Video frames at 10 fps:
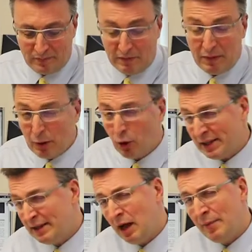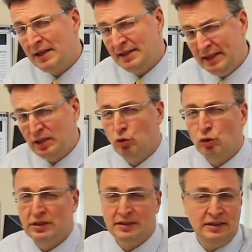Wir beleuchten dabei nicht
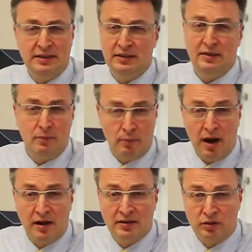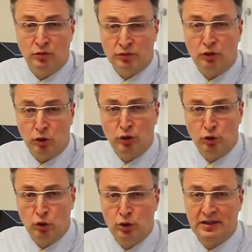nur die Markt- und
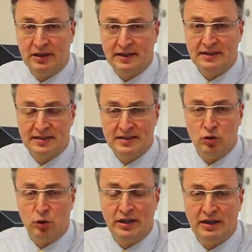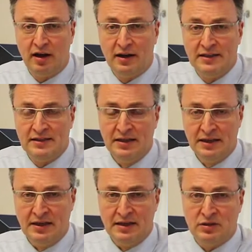Konjunkturtrends des neuen Jahres,
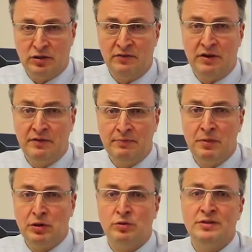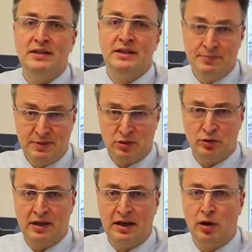sondern wir widmen uns
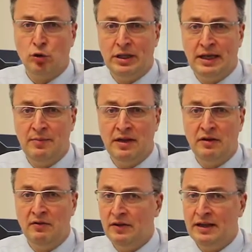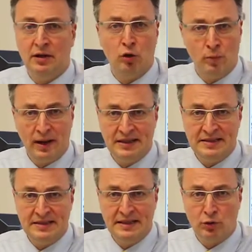insbesondere auch Themen wie der
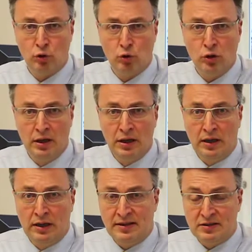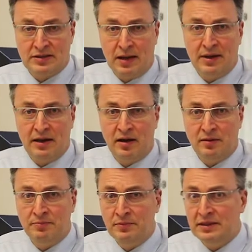Globalisierung im
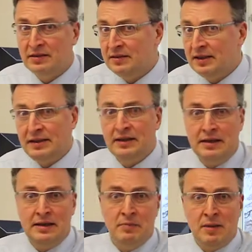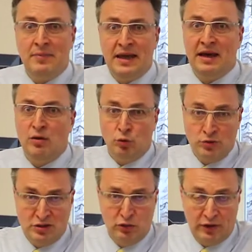Zusammenhang mit den immer mehr
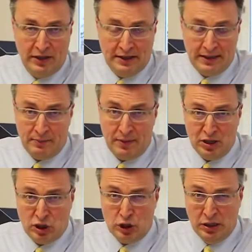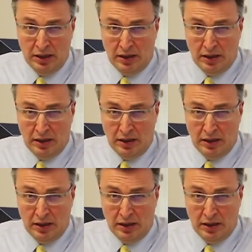unzufriedenen Menschen,